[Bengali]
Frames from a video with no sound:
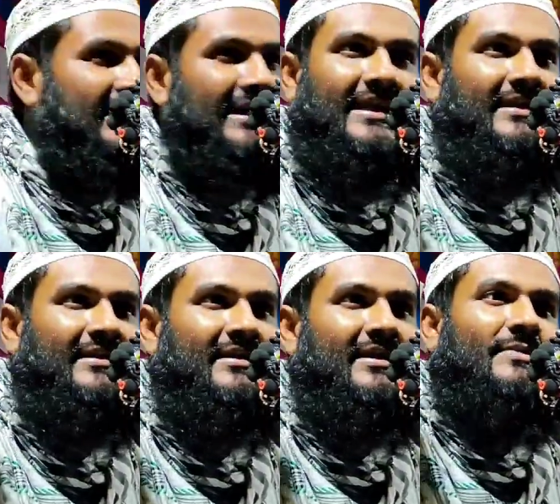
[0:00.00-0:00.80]
করতে
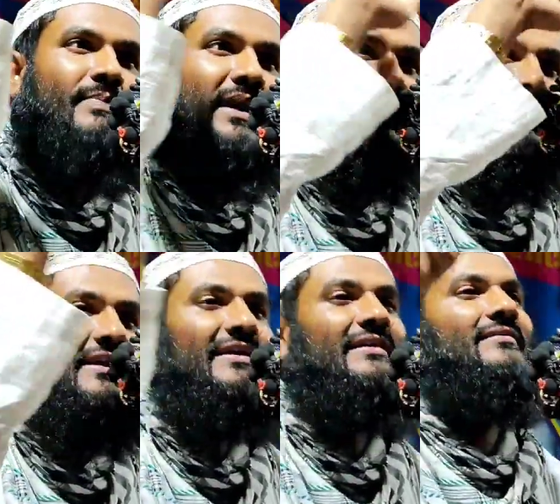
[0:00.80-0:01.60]

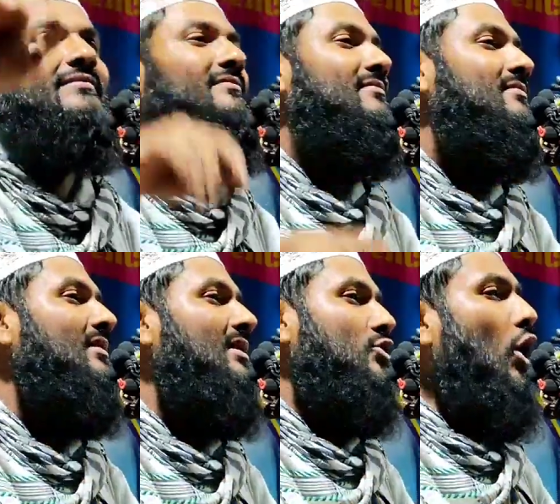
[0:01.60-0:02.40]
পারিনি
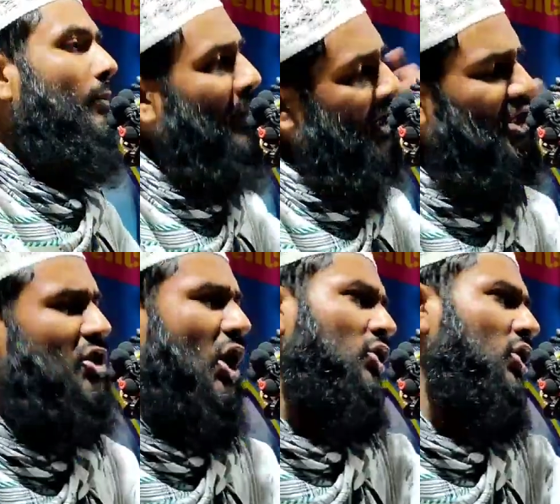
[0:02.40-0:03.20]
খুব
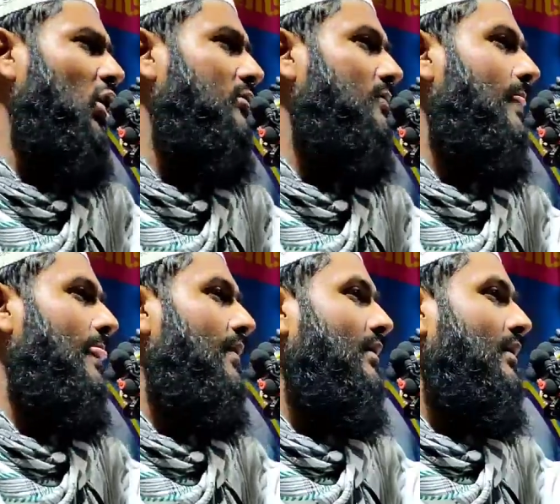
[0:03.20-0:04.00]
বিনীত অনুরোধ
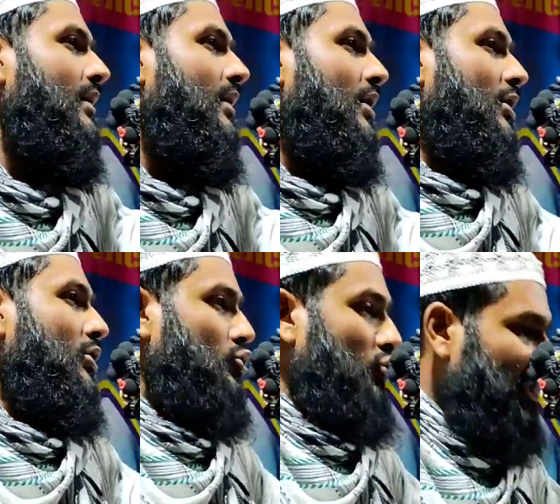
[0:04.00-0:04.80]

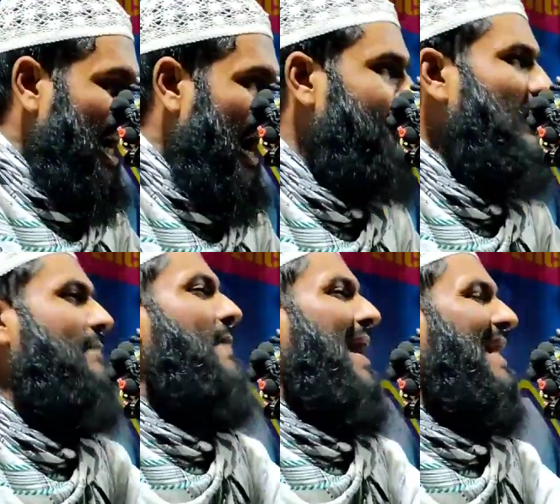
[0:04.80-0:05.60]
যদি
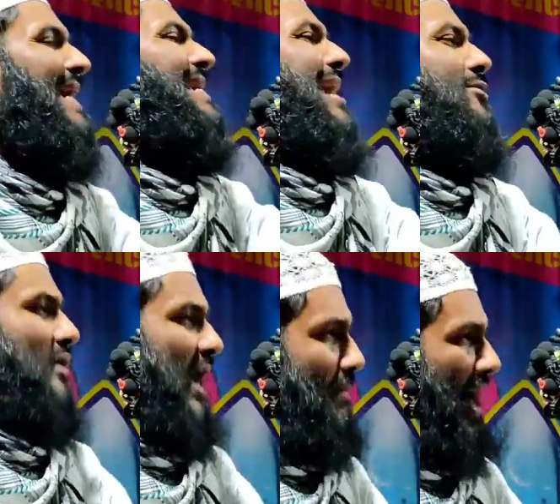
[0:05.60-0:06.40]
আপনার বেটাকে
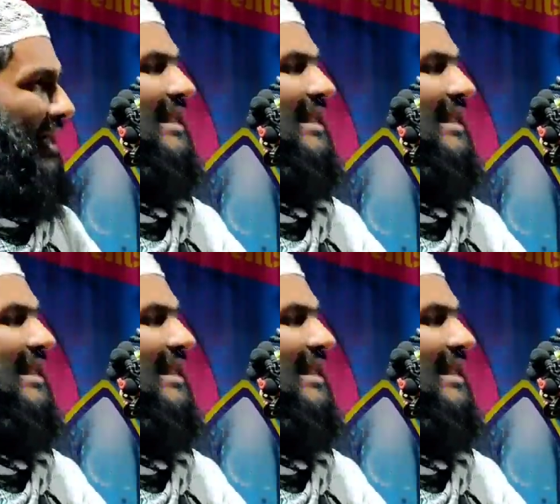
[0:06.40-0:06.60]
এখন আর